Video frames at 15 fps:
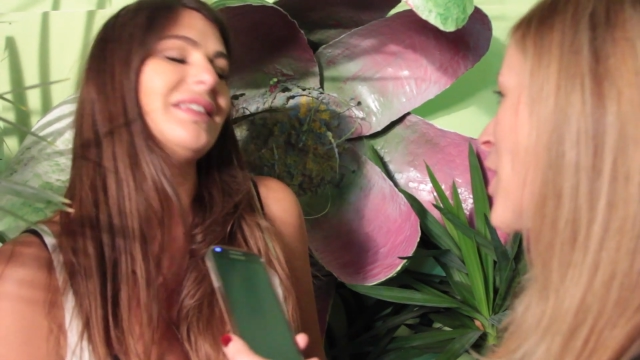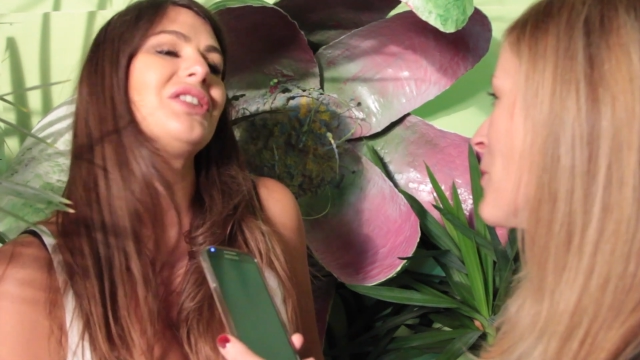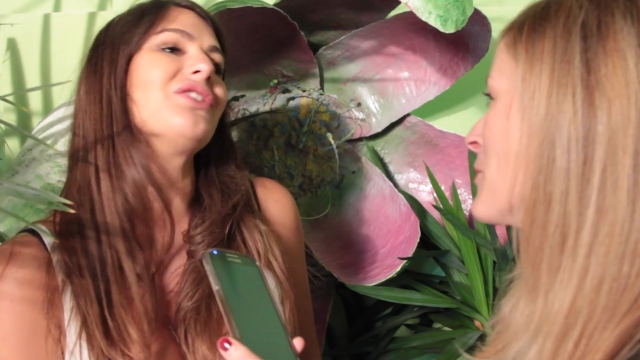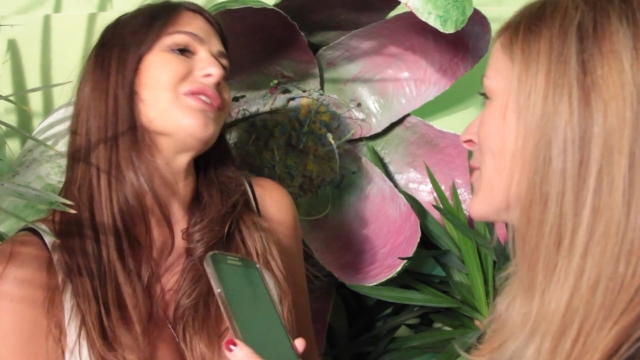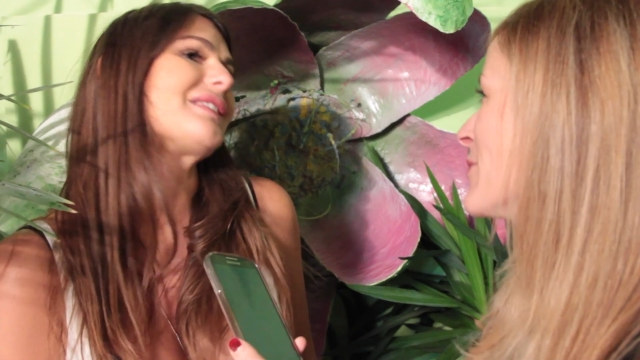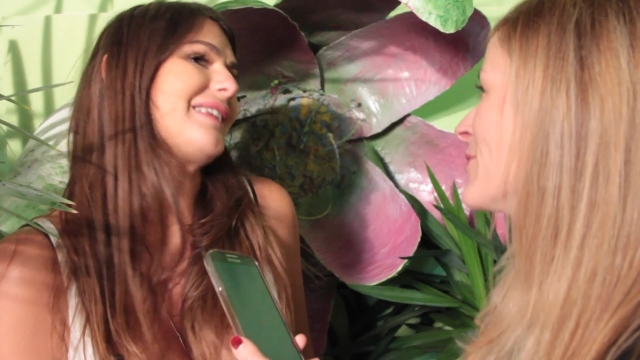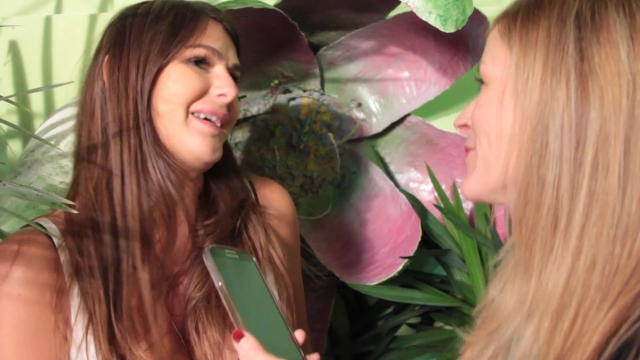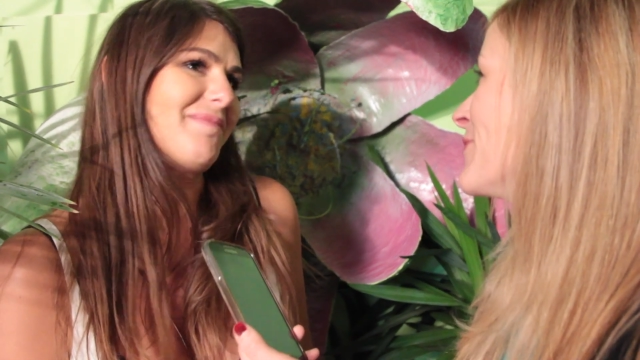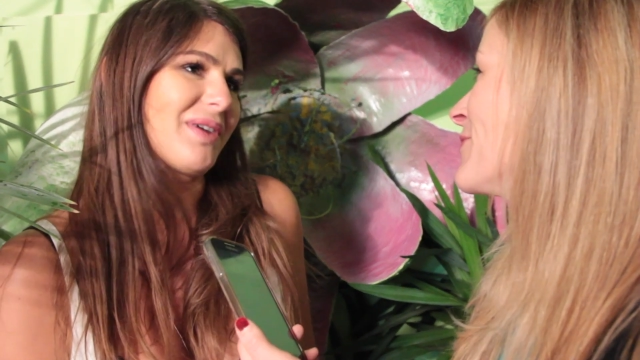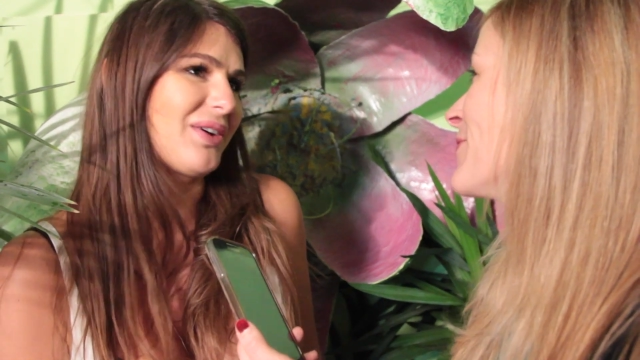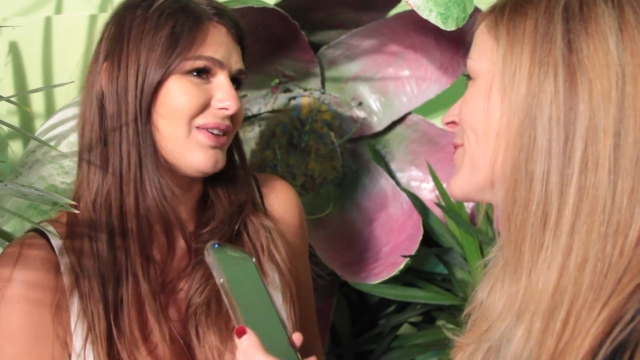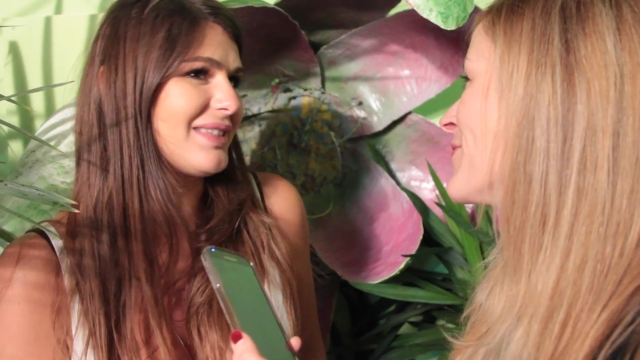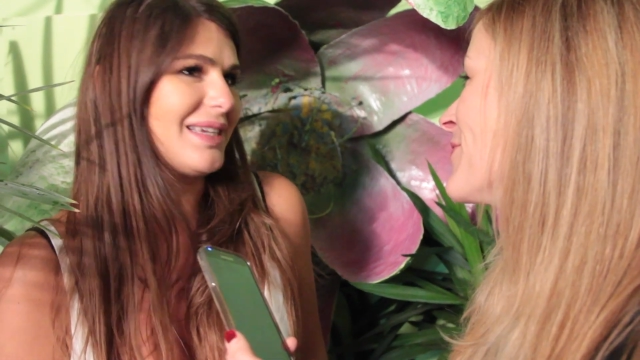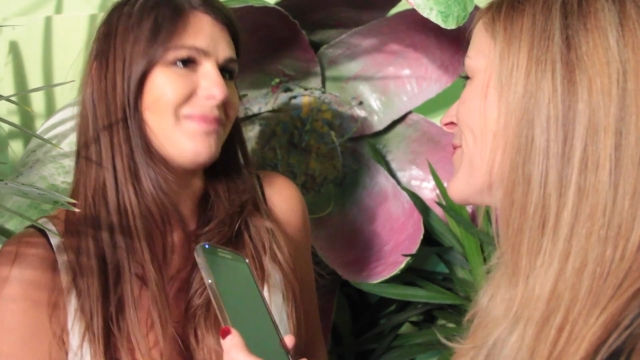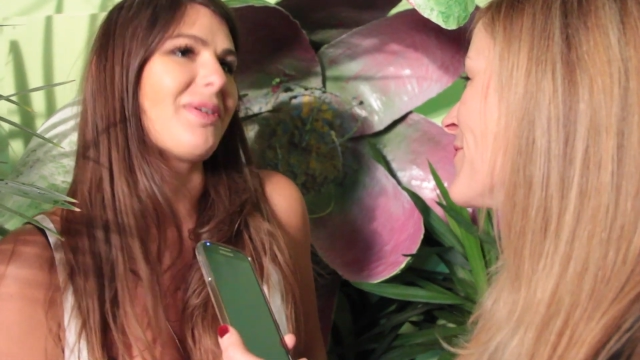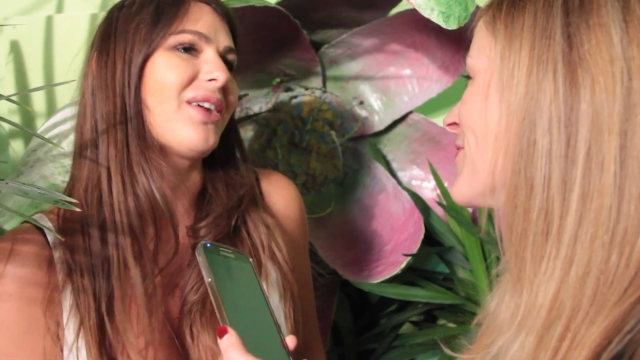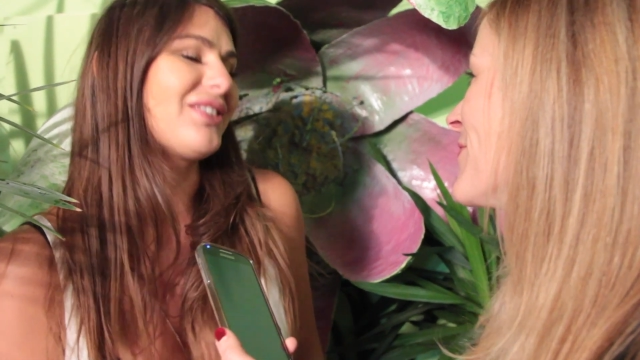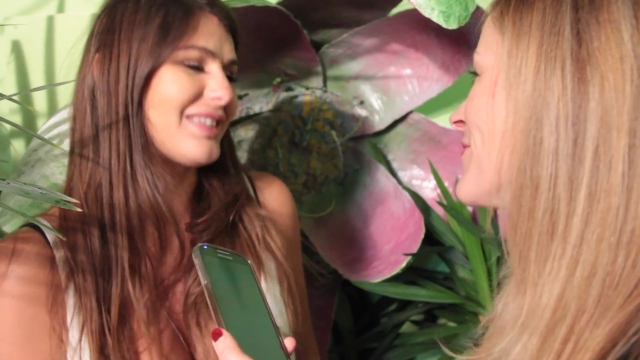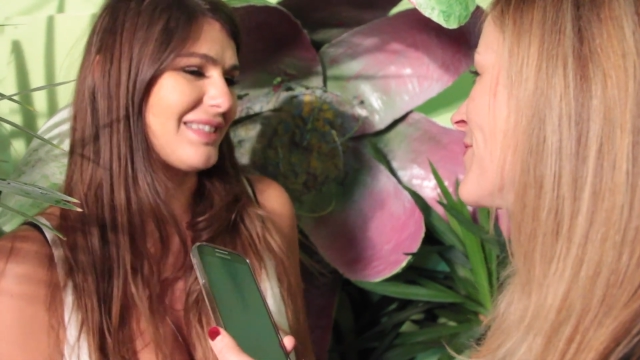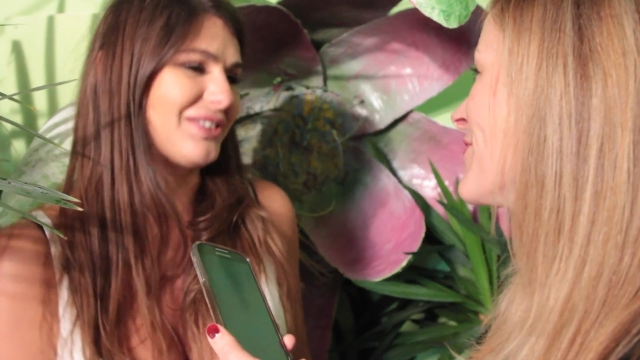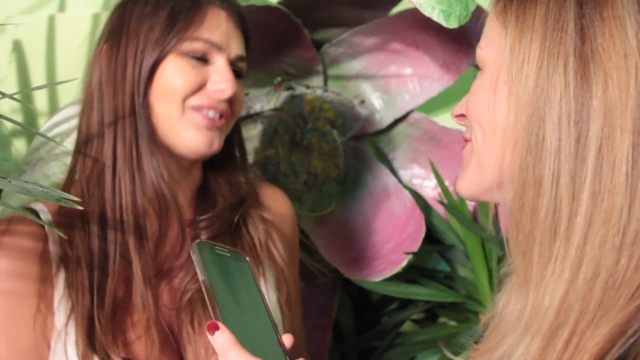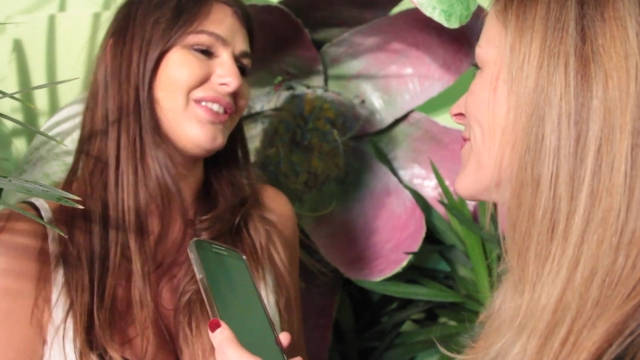Non sempre così, però ci
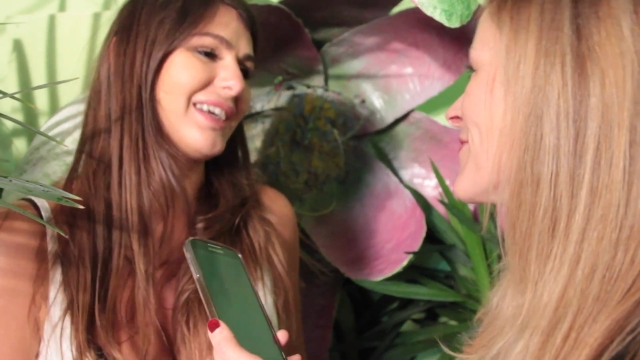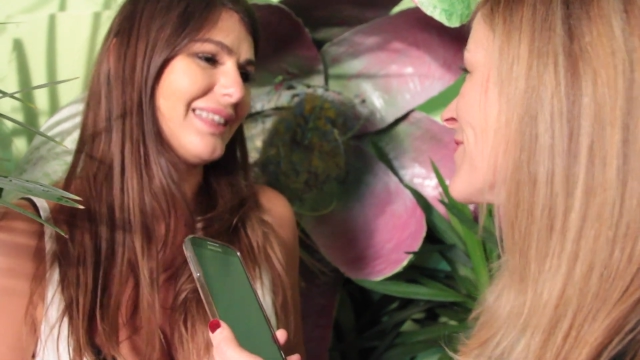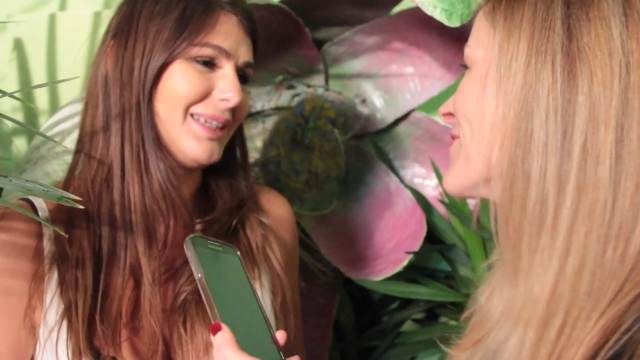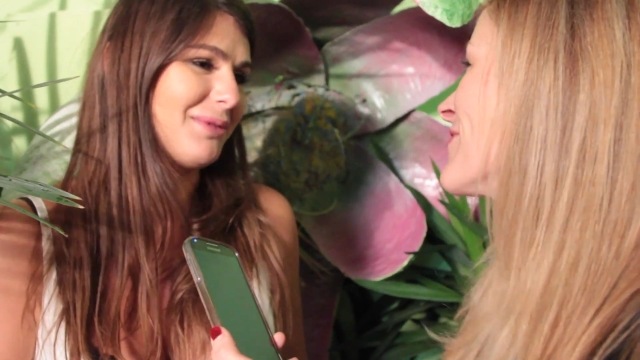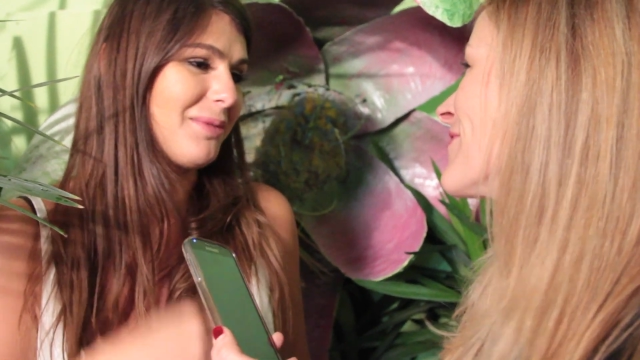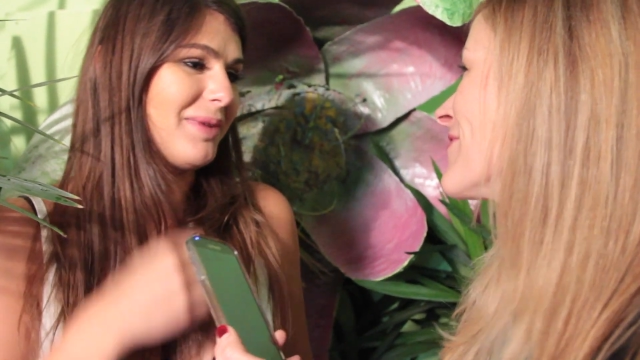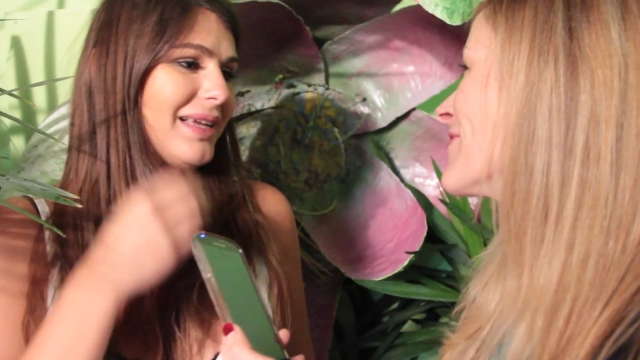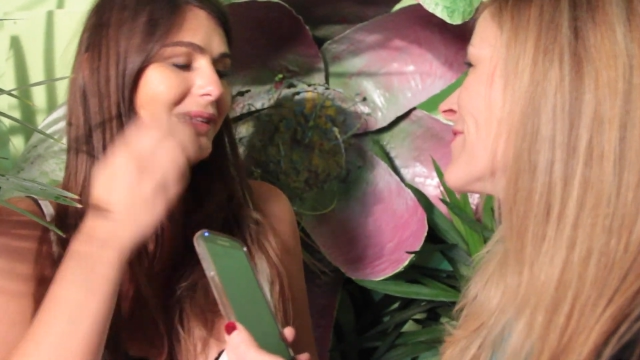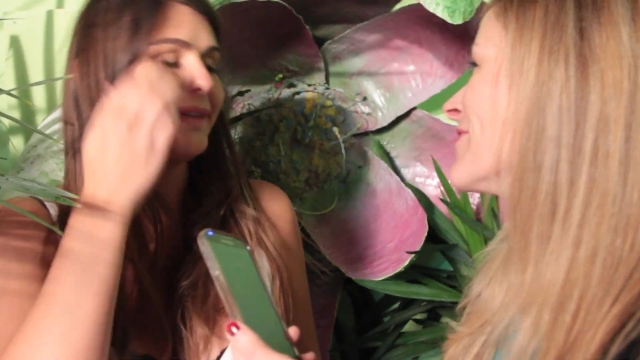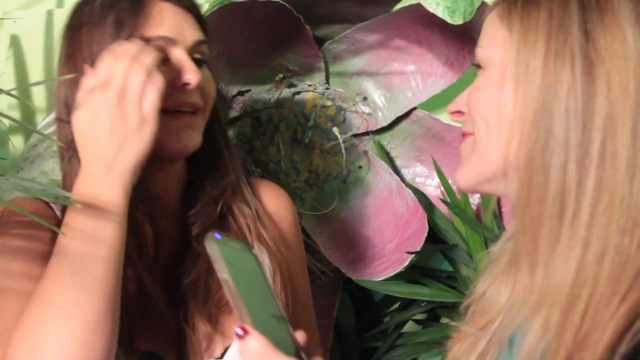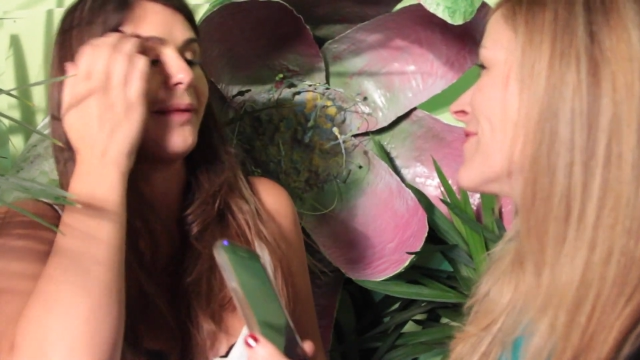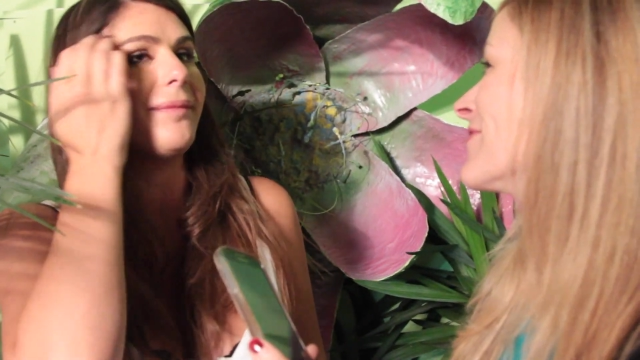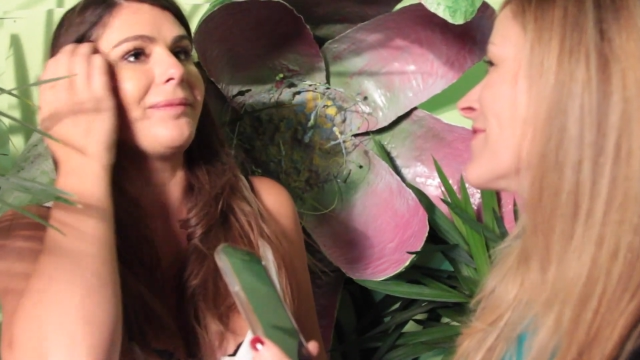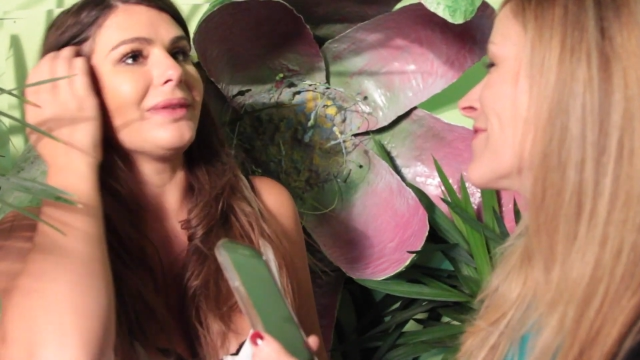sono certi momenti, cioè,